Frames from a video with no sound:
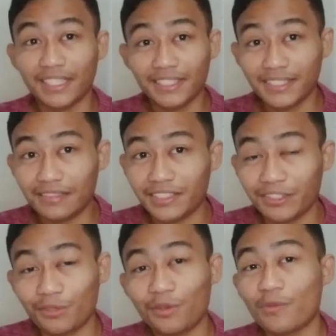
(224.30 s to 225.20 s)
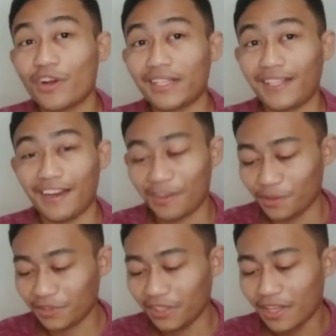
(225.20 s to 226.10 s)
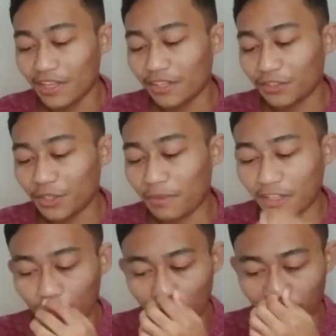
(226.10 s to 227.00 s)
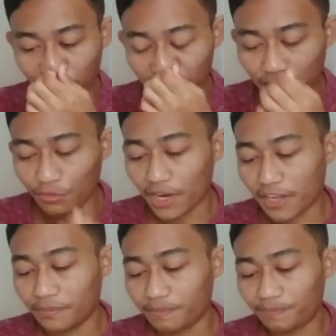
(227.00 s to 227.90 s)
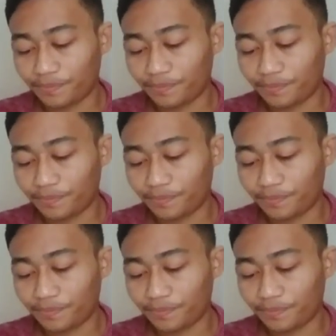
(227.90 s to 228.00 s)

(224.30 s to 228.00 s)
Cantik-cantik tuh walata laut Coba orang play ulang